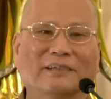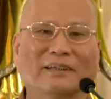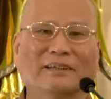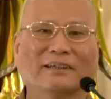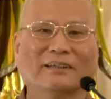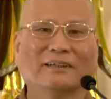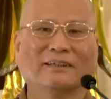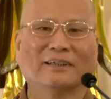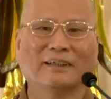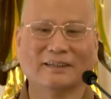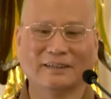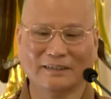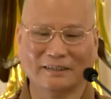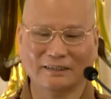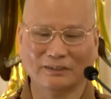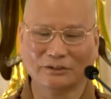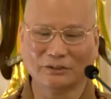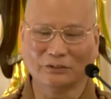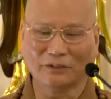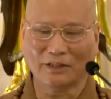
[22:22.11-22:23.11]
啊，那
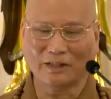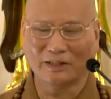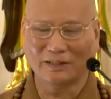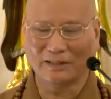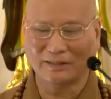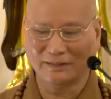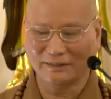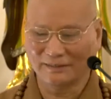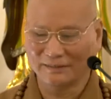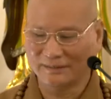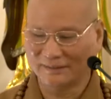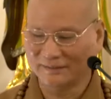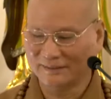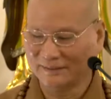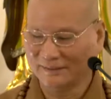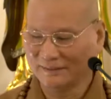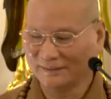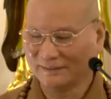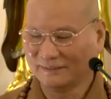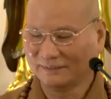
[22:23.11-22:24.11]
念久了，
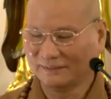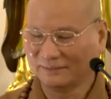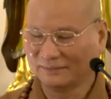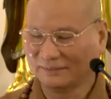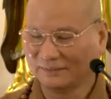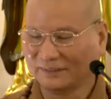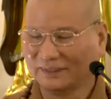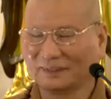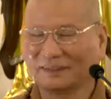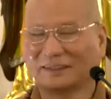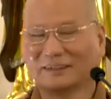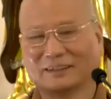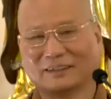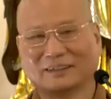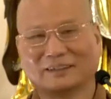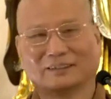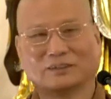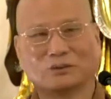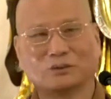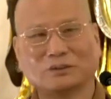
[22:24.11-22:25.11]
哦，他可
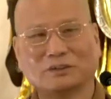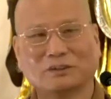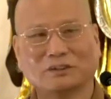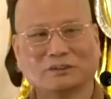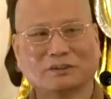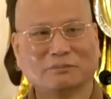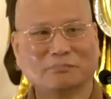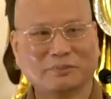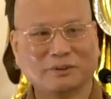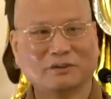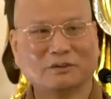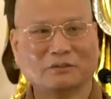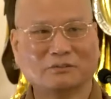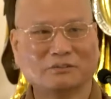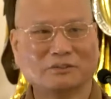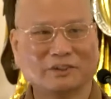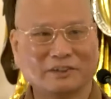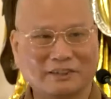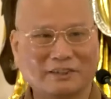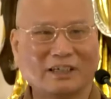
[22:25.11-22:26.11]
能孙子会比我
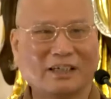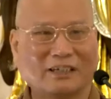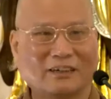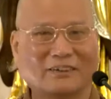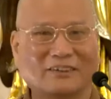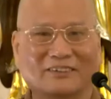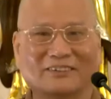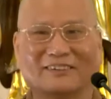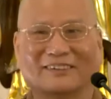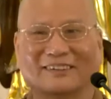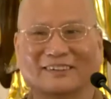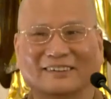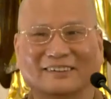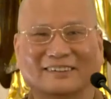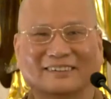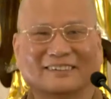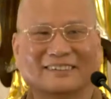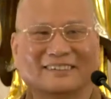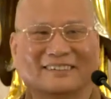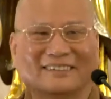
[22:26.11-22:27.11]
们会讲哦，啊，